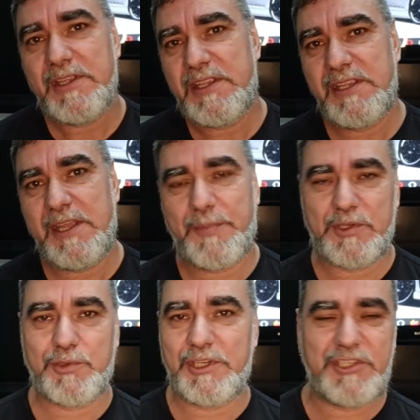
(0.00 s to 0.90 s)
Que a
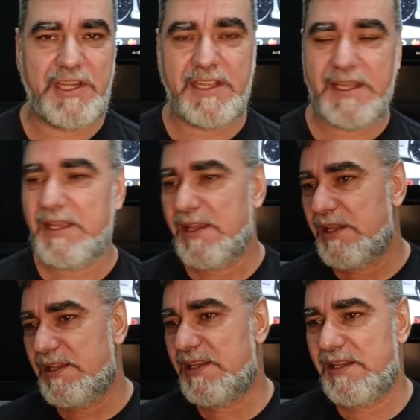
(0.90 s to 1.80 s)
pessoa chega
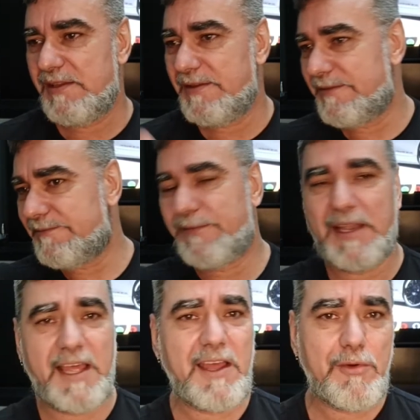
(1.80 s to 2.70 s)
e
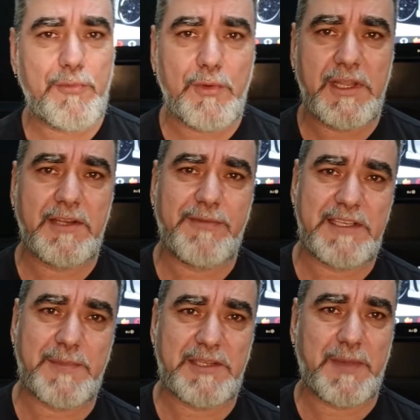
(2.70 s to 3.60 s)
fala, ah, o fulano
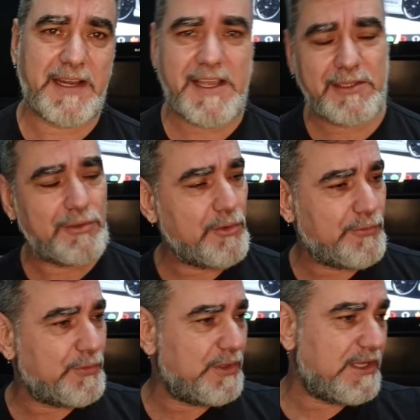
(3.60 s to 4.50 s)
faz mais barato, ou o
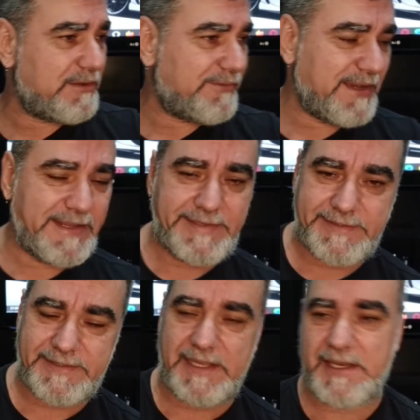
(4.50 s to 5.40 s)
fulano faz,
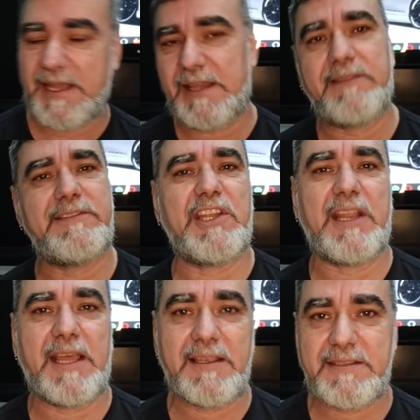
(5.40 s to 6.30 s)
sei lá, de
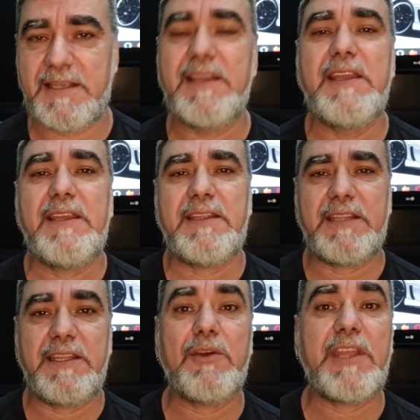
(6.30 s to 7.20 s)
graça,
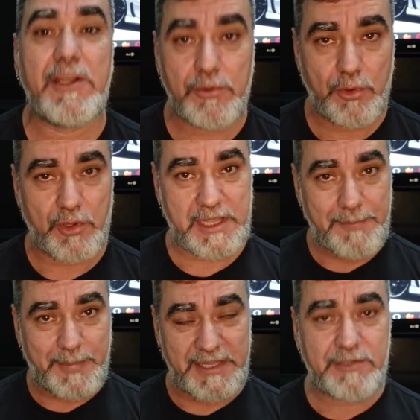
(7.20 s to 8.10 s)
entendeu? Querendo
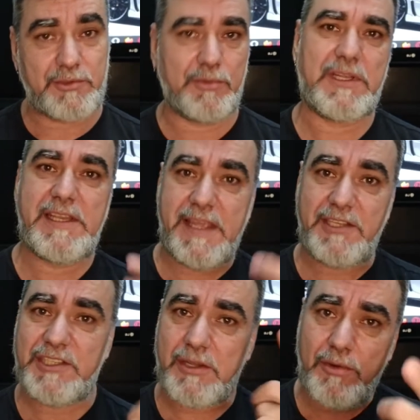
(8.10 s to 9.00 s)
colocar preço. O
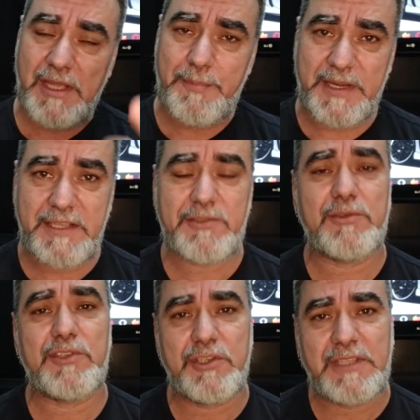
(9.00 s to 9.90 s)
cliente quer colocar preço
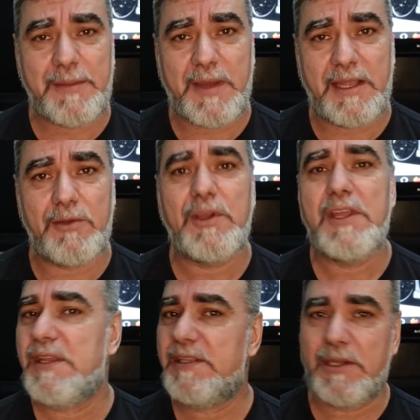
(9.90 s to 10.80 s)
no seu trabalho.
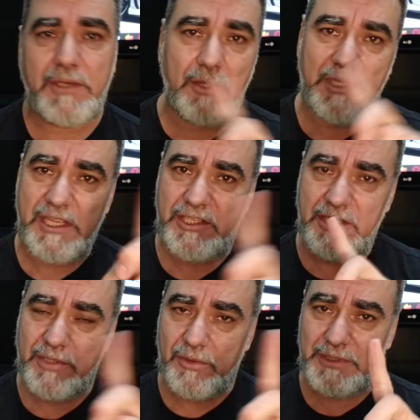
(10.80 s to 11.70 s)
Então não deixe
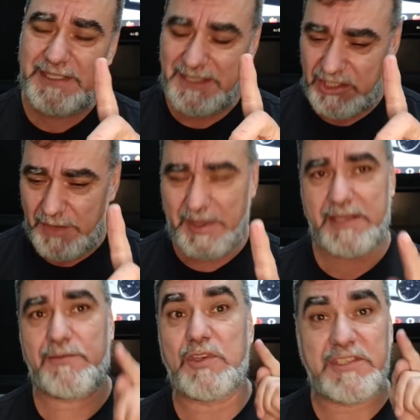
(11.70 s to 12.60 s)
isso acontecer
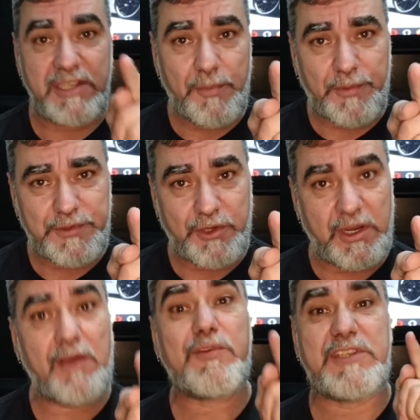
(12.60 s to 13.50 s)
jamais. Você é um
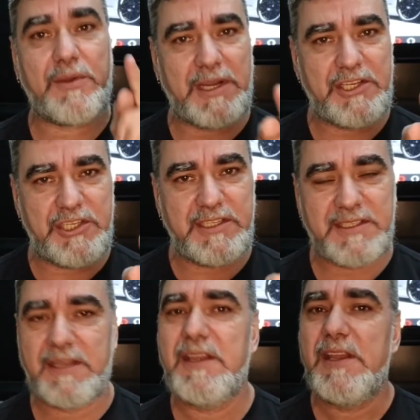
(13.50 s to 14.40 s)
profissional, você é um
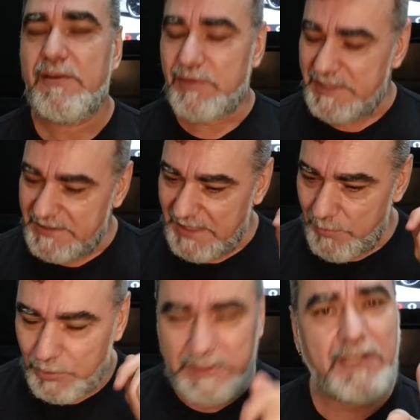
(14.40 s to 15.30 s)
artista, você
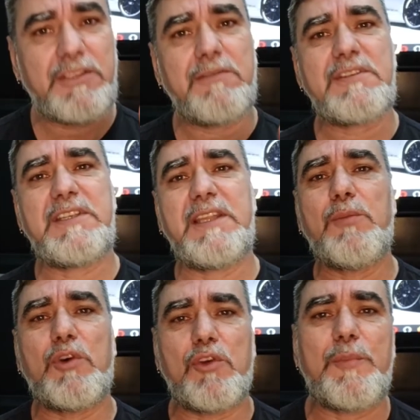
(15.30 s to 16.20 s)
sabe o tanto que você
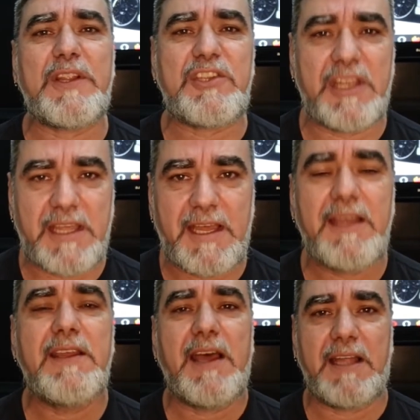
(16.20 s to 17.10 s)
demorou para
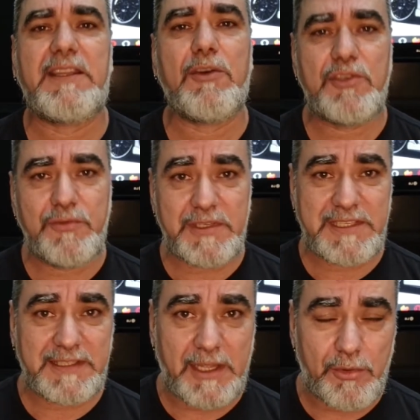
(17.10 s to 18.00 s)
chegar até onde
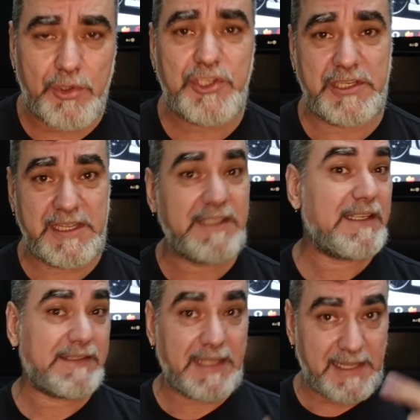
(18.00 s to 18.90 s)
você está hoje e
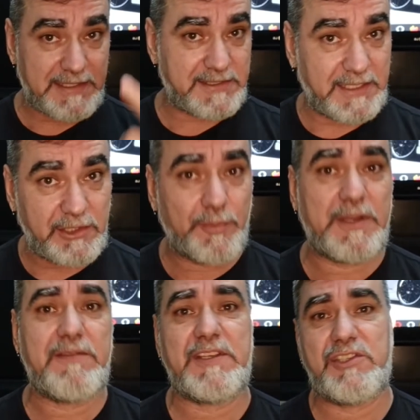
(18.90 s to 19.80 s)
ainda está gastando
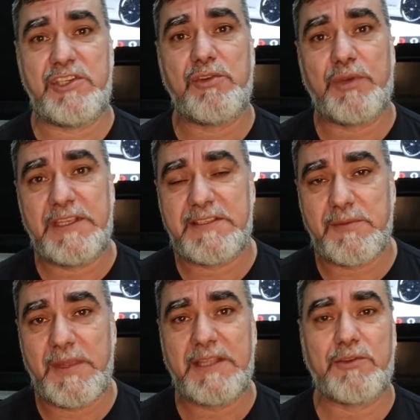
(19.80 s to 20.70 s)
para investir em
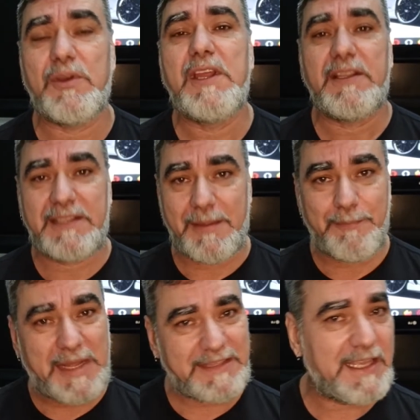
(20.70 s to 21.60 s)
conhecimento, está
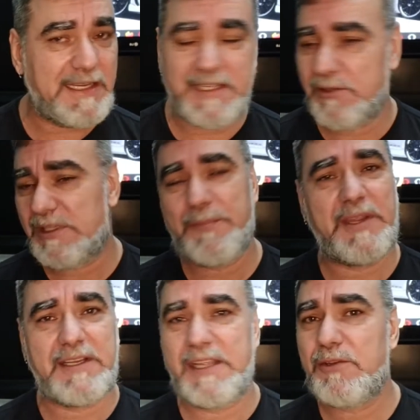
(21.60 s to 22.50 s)
batalhando, está
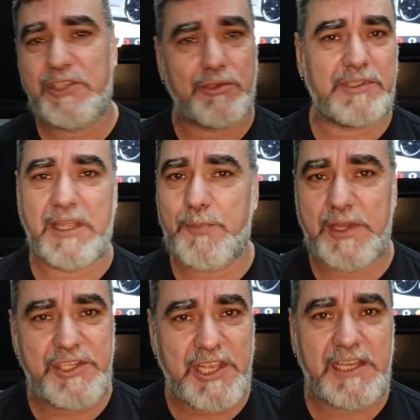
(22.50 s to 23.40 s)
perdendo seu tempo
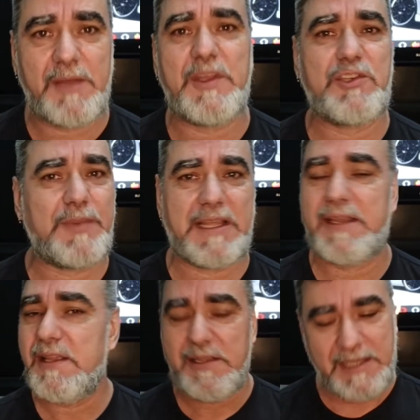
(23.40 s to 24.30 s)
aí diariamente para
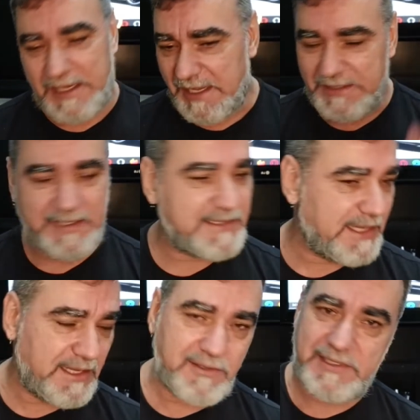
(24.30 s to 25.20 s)
criar
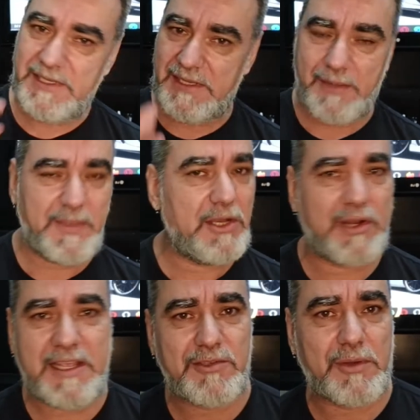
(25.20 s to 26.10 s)
desenhos e a
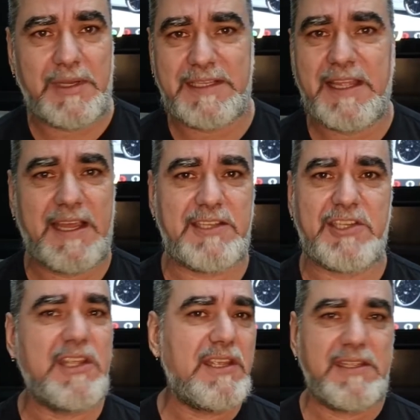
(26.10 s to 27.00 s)
melhorar a sua
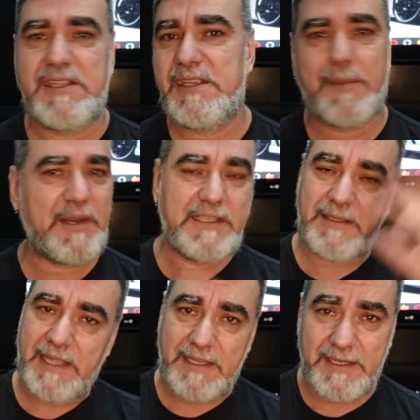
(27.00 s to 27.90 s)
qualidade e
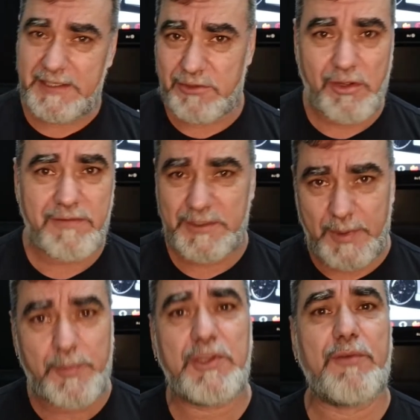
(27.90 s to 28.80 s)
aprender técnicas novas
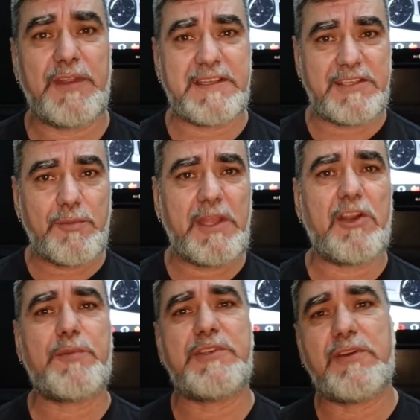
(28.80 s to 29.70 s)
para poder oferecer o
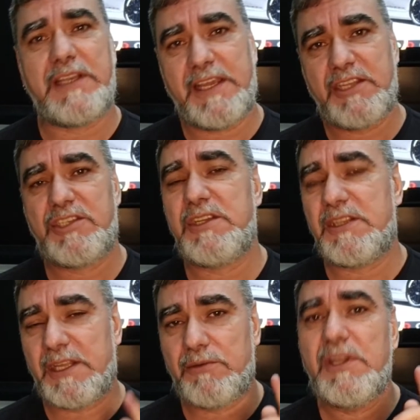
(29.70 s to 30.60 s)
melhor para o seu cliente.
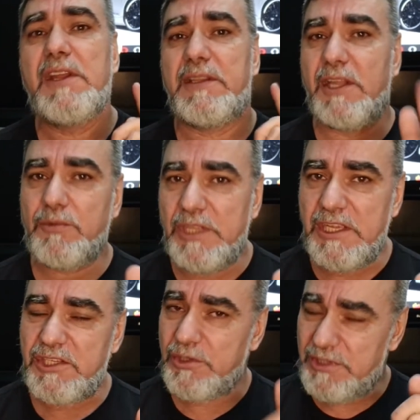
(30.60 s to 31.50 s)
Então, não
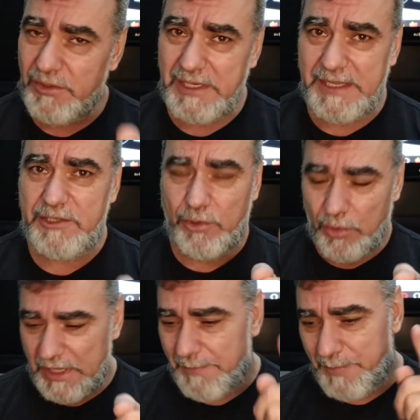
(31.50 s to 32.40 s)
deixe o seu cliente
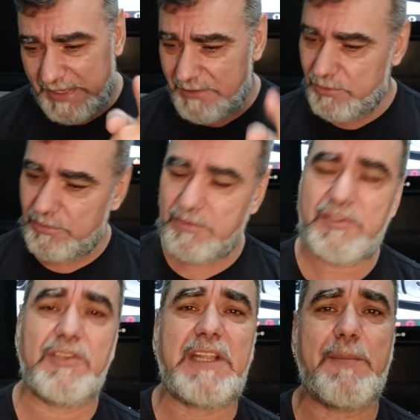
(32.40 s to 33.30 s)
colocar preço no
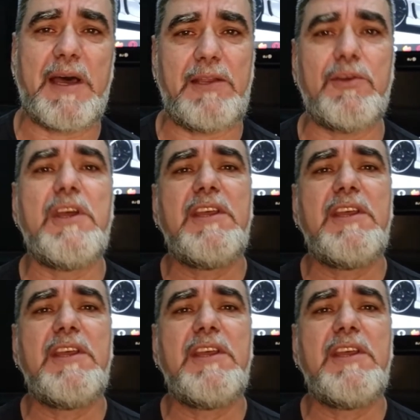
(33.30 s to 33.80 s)
seu trabalho.